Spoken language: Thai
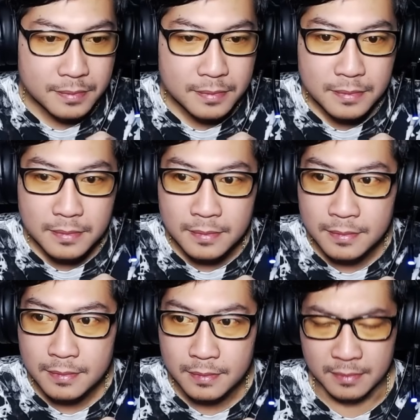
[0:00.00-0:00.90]
ยิน
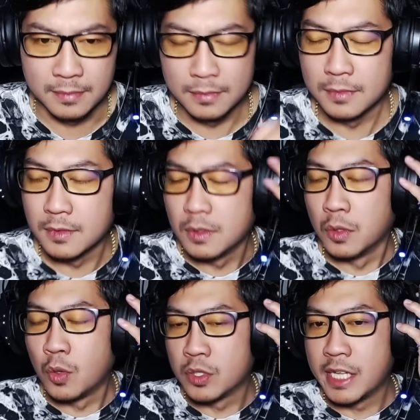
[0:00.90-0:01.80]
ดีต้อนรับโอ้
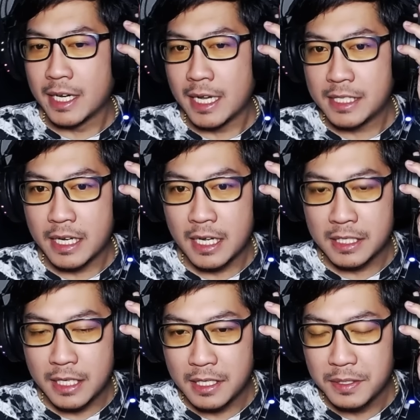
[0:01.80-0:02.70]
เสียงดังเสียงดัง
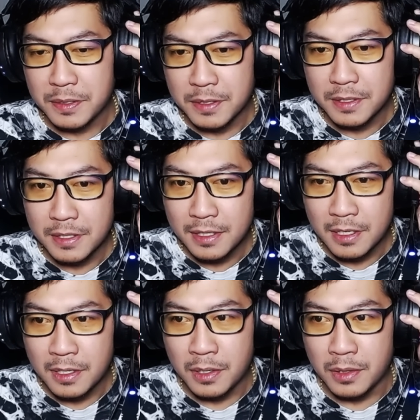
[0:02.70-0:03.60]
สู่
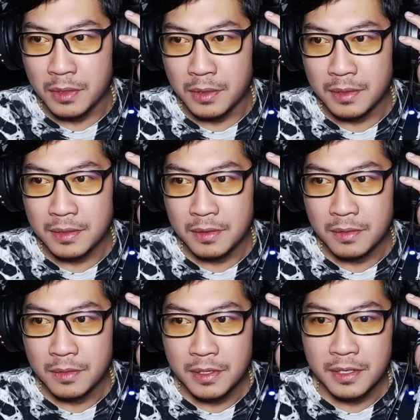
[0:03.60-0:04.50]
หลอน
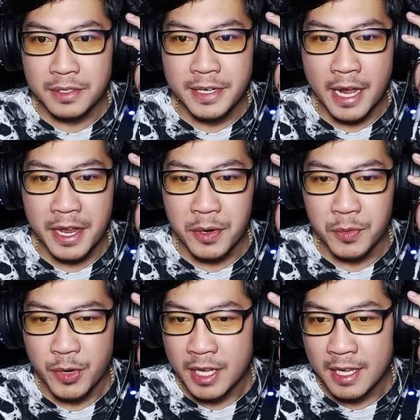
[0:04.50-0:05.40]
เด
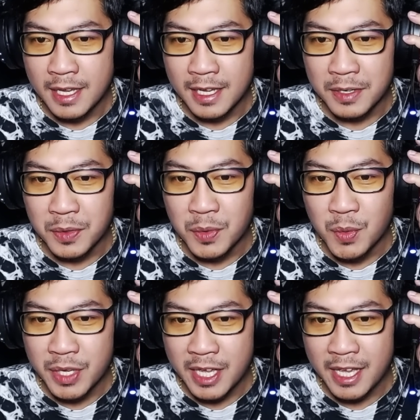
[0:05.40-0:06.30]
รี่โอ
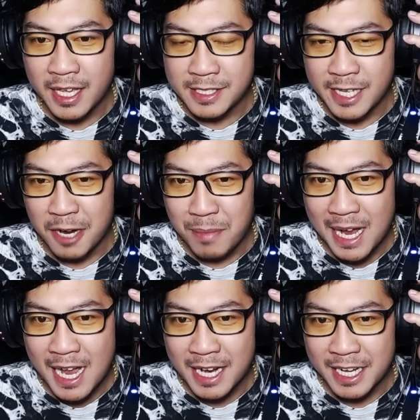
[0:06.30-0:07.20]
เคเสียง
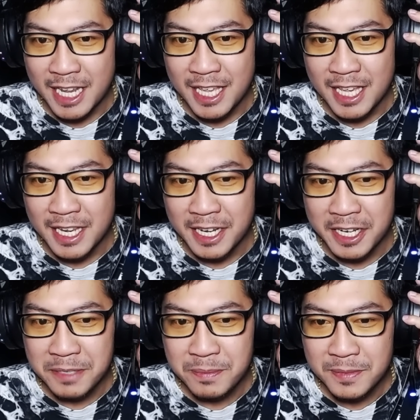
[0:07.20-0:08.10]
ภาคดีนะครับ